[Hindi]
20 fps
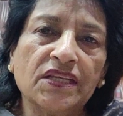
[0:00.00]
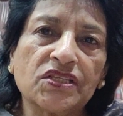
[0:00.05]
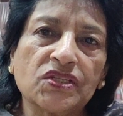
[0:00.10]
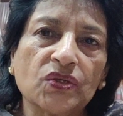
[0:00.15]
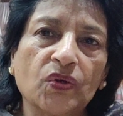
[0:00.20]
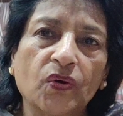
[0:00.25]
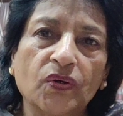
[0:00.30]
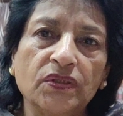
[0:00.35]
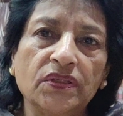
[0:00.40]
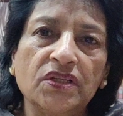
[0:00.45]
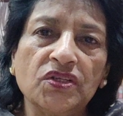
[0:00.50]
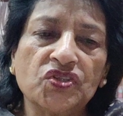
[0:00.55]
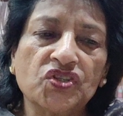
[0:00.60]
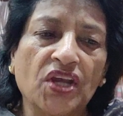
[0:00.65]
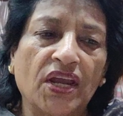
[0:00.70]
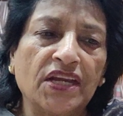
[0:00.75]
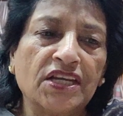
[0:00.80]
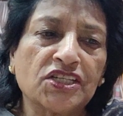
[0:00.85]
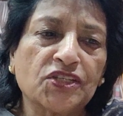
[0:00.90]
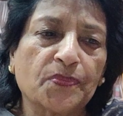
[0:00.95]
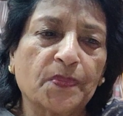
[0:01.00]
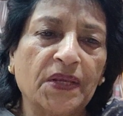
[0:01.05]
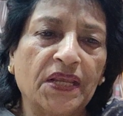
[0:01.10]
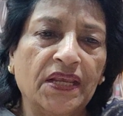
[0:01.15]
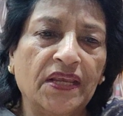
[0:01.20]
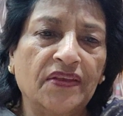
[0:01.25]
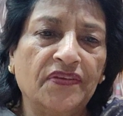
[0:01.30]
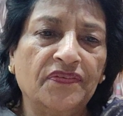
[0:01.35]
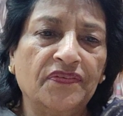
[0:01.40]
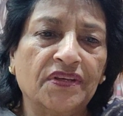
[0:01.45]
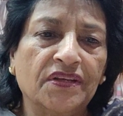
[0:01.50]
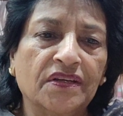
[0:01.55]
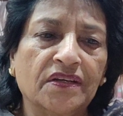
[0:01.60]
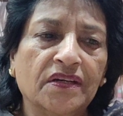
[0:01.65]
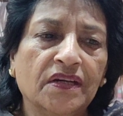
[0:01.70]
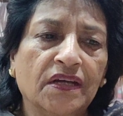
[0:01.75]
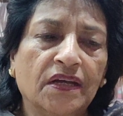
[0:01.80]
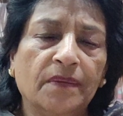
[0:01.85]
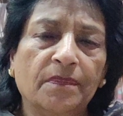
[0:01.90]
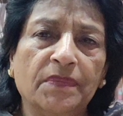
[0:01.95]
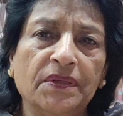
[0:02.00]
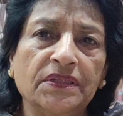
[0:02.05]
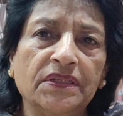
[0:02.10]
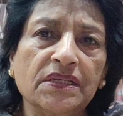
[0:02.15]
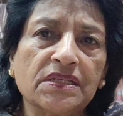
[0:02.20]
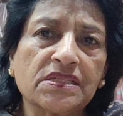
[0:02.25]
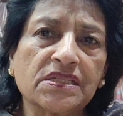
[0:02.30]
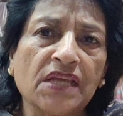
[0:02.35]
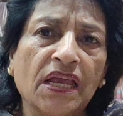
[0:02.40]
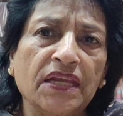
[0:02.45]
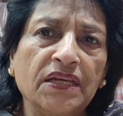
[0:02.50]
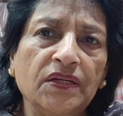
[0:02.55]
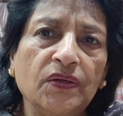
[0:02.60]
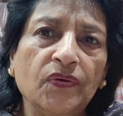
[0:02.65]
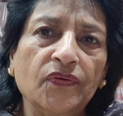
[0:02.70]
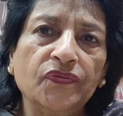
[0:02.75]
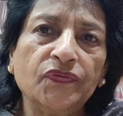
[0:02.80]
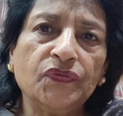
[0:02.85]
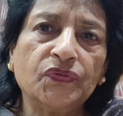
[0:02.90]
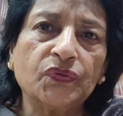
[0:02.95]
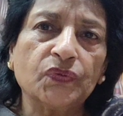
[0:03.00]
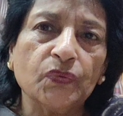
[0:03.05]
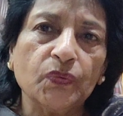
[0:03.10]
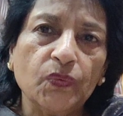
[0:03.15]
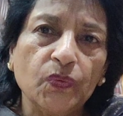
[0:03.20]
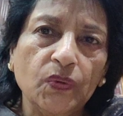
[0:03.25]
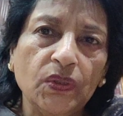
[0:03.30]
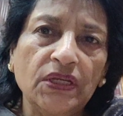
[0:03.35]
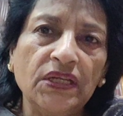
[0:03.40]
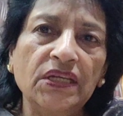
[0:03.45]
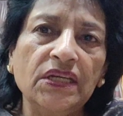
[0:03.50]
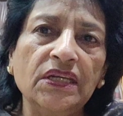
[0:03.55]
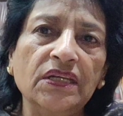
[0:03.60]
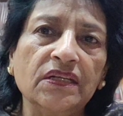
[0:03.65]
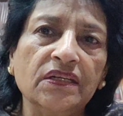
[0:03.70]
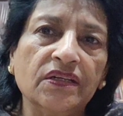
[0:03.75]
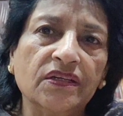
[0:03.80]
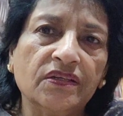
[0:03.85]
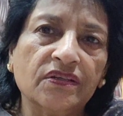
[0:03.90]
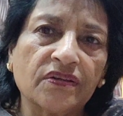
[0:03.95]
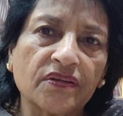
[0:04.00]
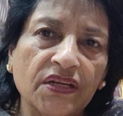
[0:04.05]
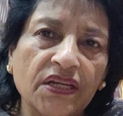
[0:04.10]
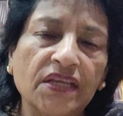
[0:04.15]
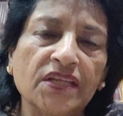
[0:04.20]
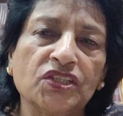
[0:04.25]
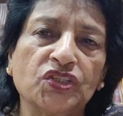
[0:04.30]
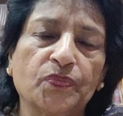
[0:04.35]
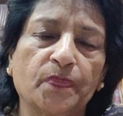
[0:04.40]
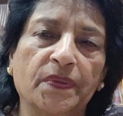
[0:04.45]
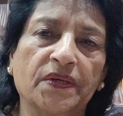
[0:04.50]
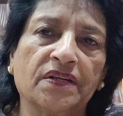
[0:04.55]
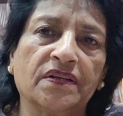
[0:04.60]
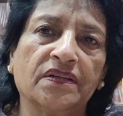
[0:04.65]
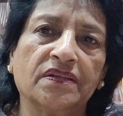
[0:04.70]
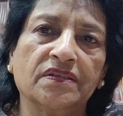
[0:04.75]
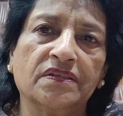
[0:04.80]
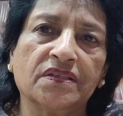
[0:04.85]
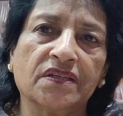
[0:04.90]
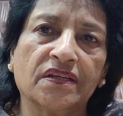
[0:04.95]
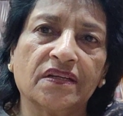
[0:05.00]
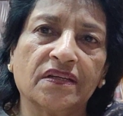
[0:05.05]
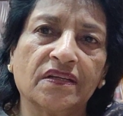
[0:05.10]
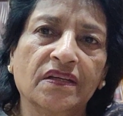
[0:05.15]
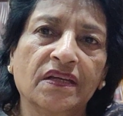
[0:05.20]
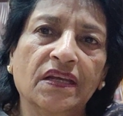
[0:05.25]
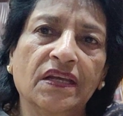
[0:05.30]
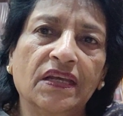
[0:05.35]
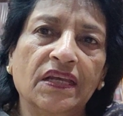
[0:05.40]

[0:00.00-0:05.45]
इज नॉट द चाइल्ड्स बिहेवियर बट द साइन ऑफ ट्रूली ग्रेट पेरेंटिंग